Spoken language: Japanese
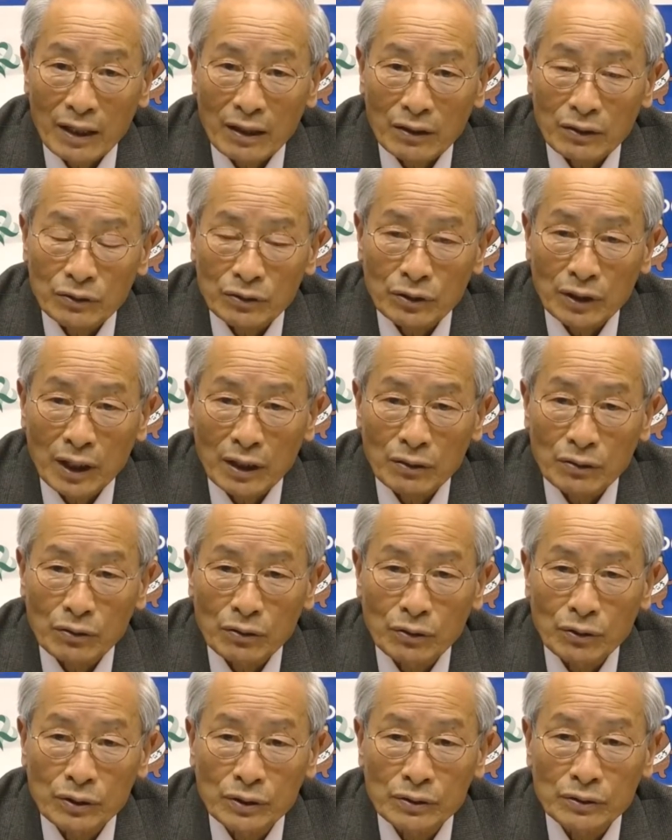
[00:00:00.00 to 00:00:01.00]
大人の
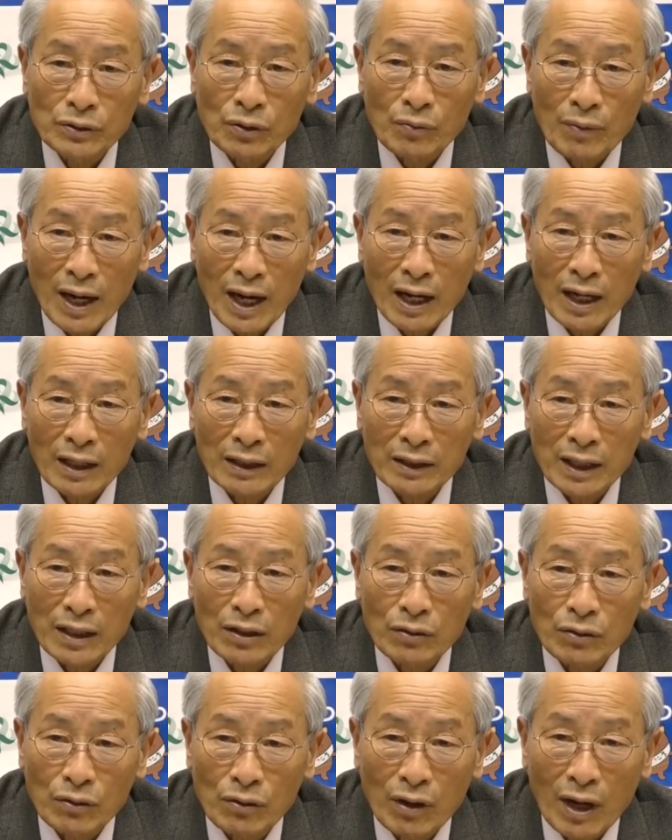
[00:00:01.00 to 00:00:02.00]
交流の場な
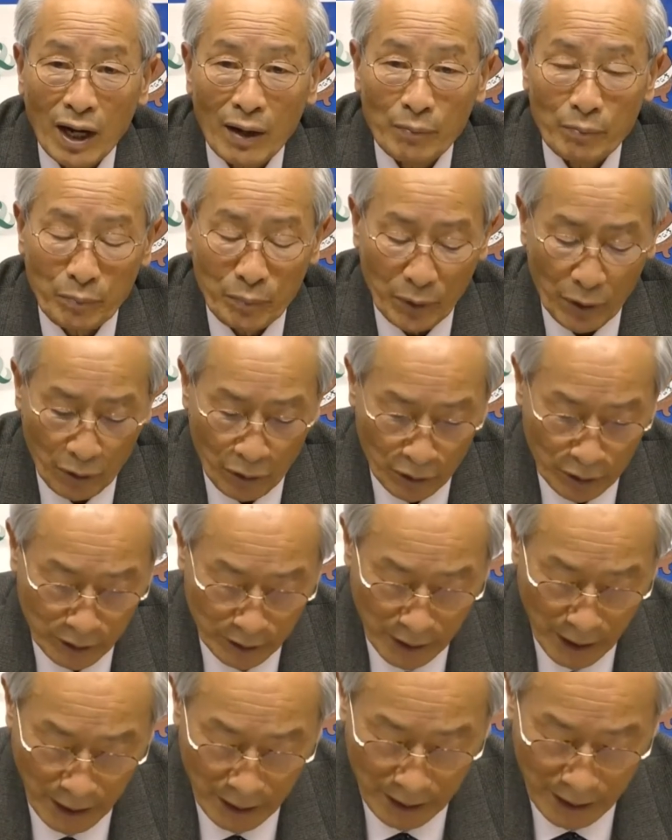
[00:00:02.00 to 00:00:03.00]
どを発表し
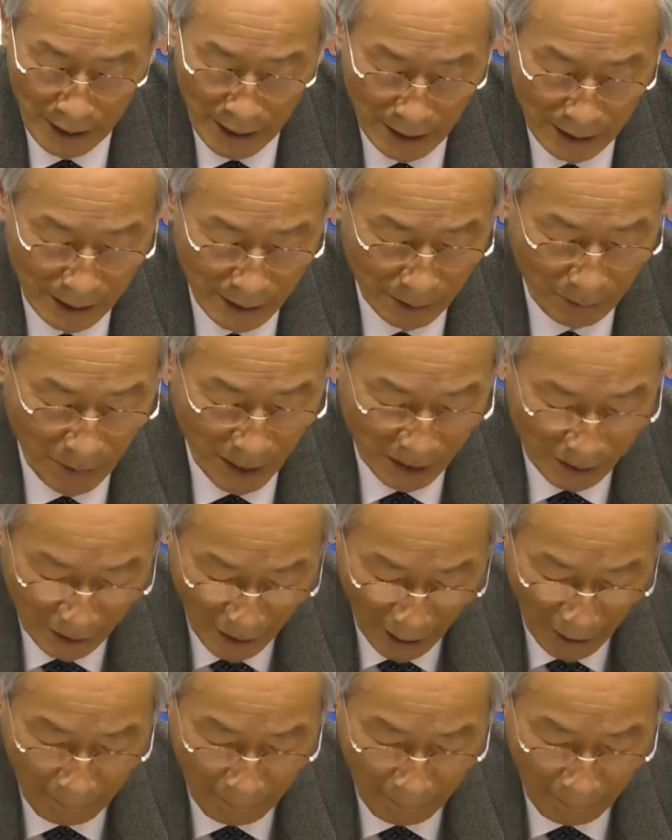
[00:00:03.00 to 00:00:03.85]
ていただきました